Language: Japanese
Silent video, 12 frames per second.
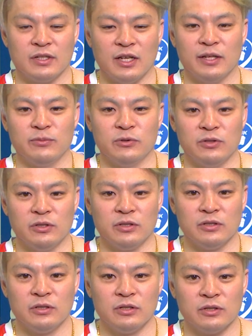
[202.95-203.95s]
はい、
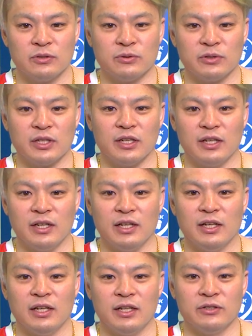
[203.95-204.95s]
もうこれか
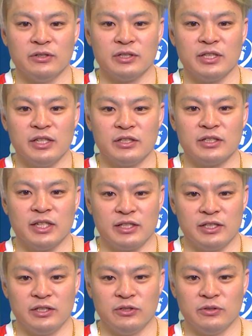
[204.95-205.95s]
らの選手た
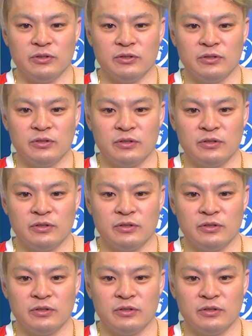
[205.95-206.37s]
ちの